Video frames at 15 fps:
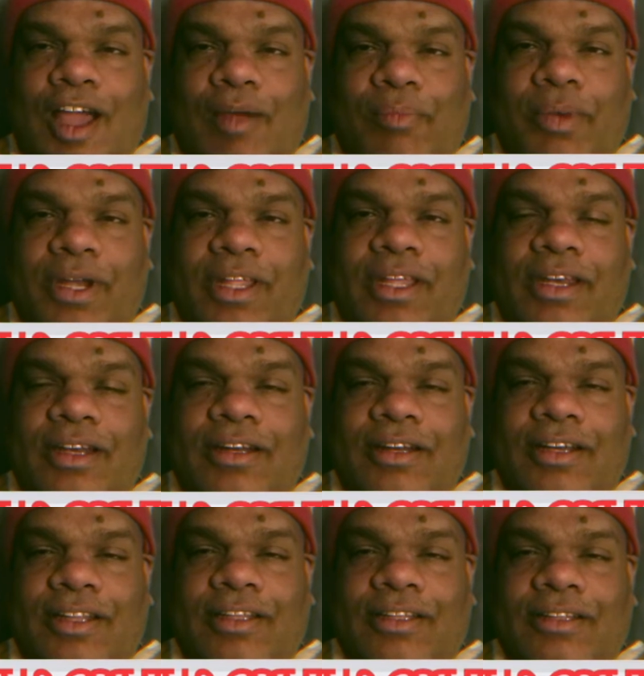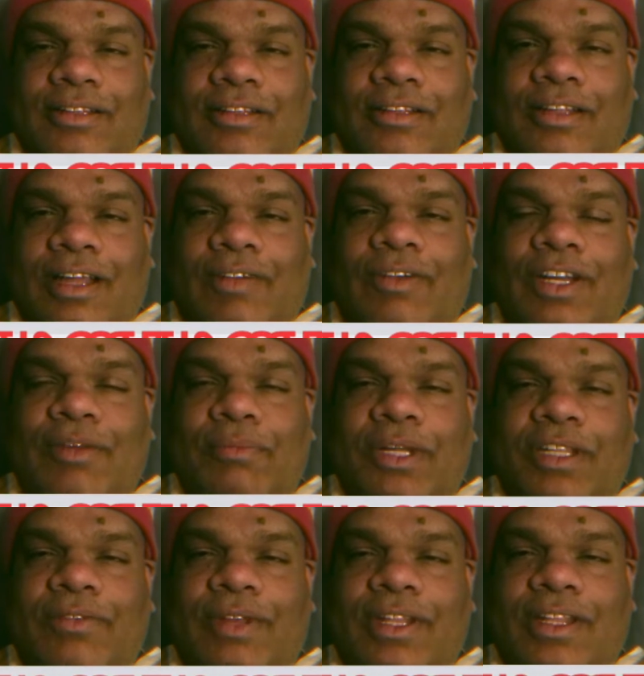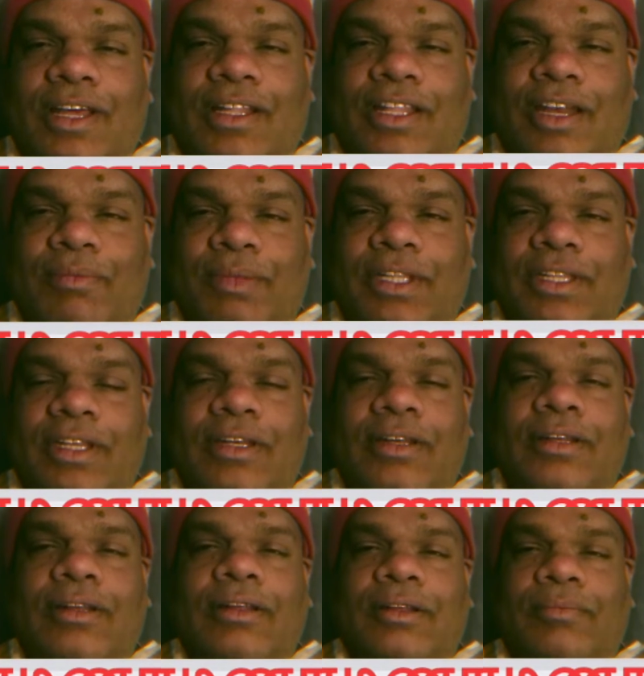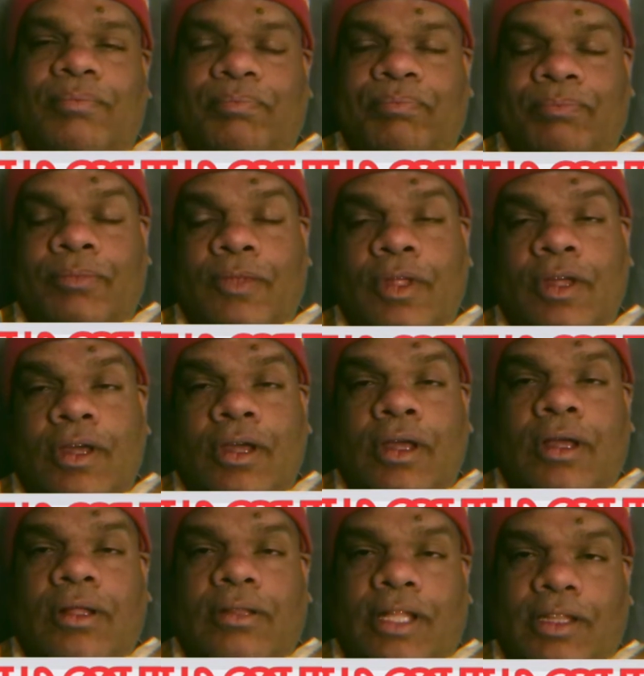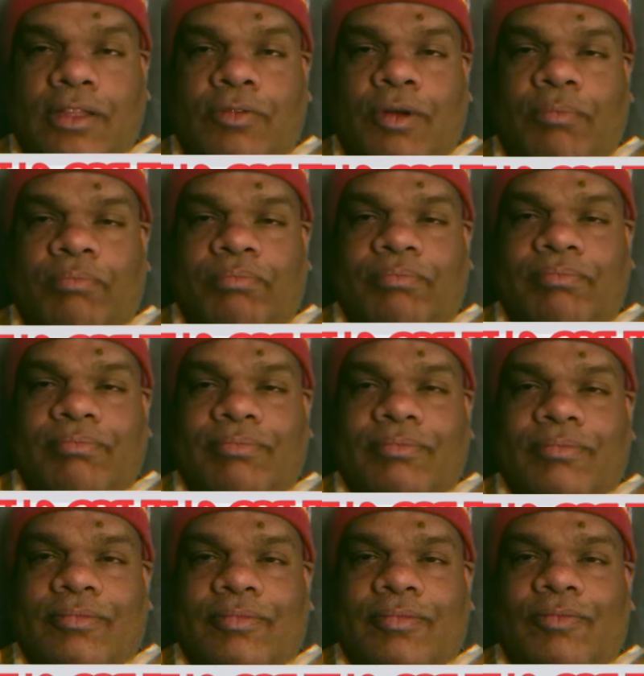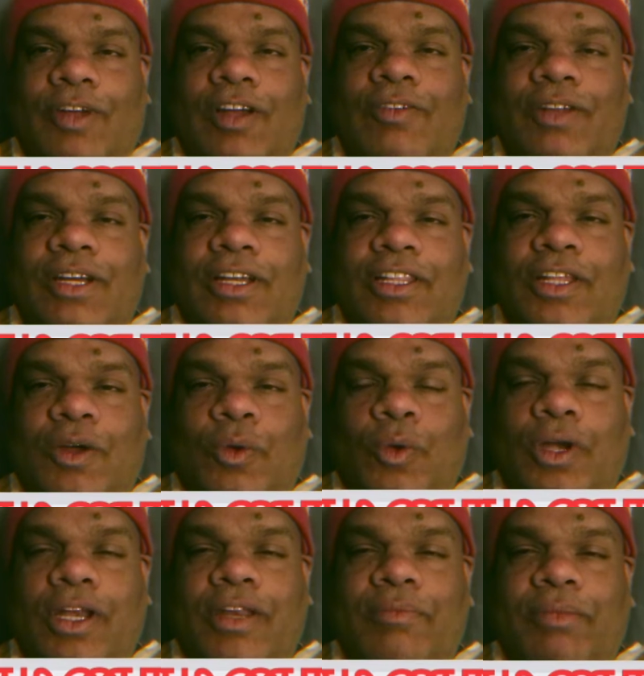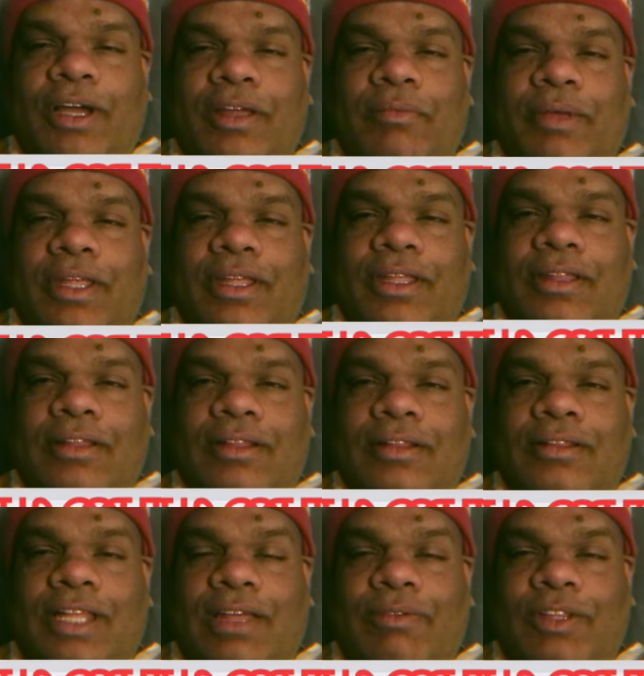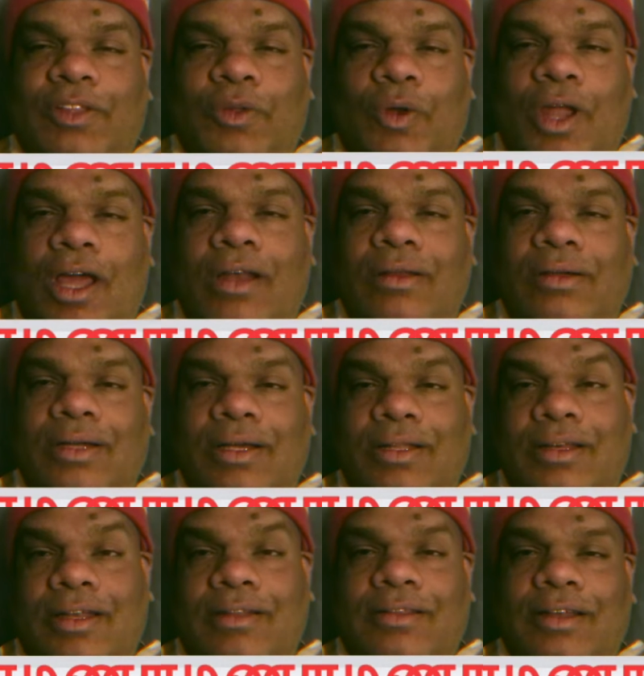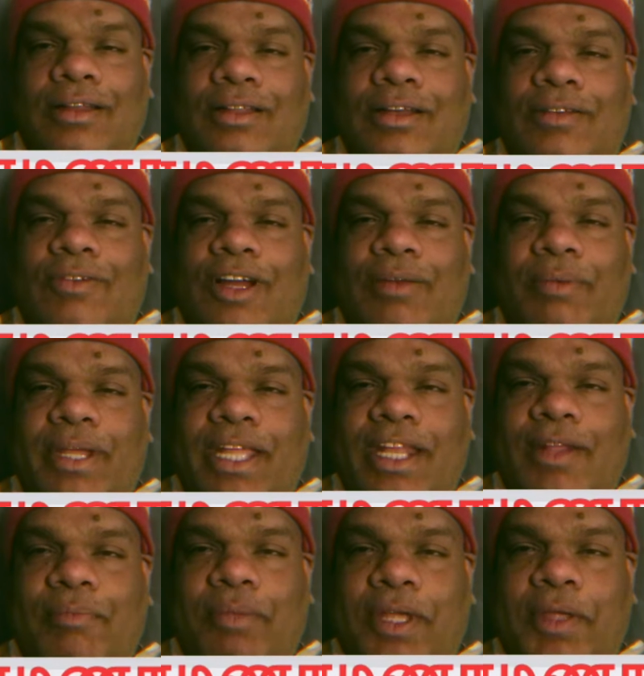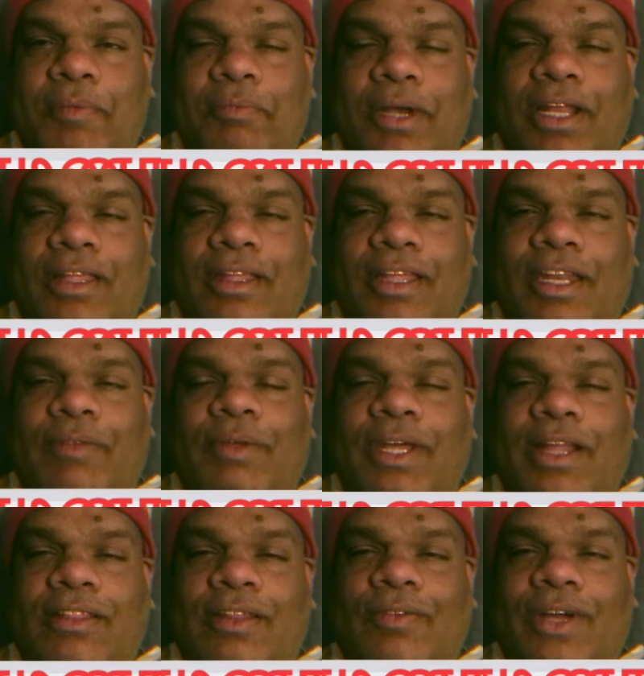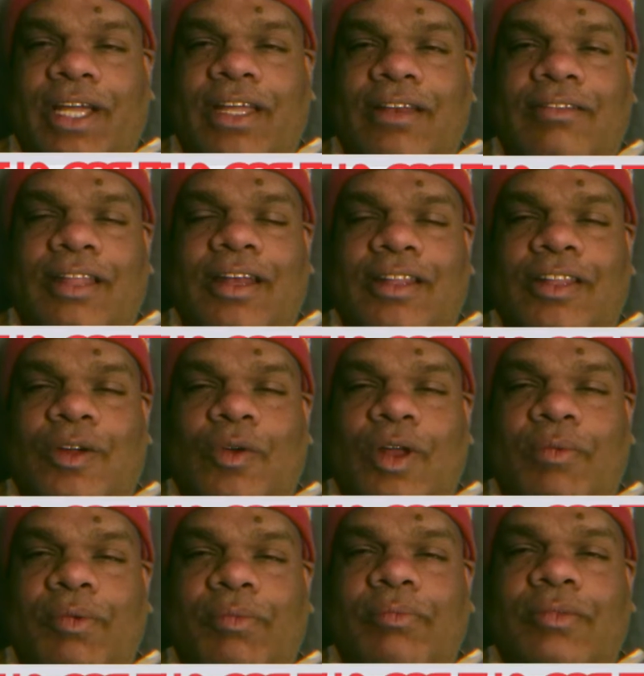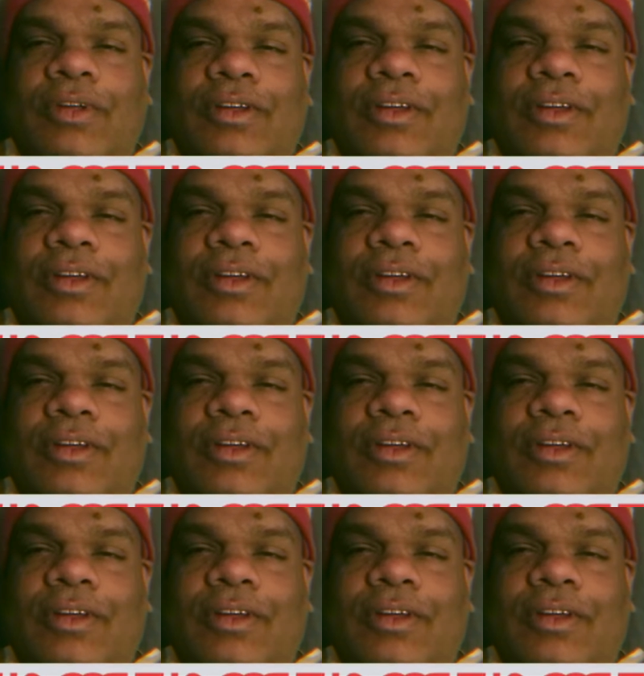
அப்படியே நின்றது அவளின் பதிவிரதா தர்மத்தின் தத்துவம் வள்ளுவன் எழுதிய குரலின் மகிமை தெய்வந்தொழால் கழுநற் தெழுதழுவால் பெய்யன பெய்யும் மலை எனவே அந்த வகையில் தான் அந்த குடமும்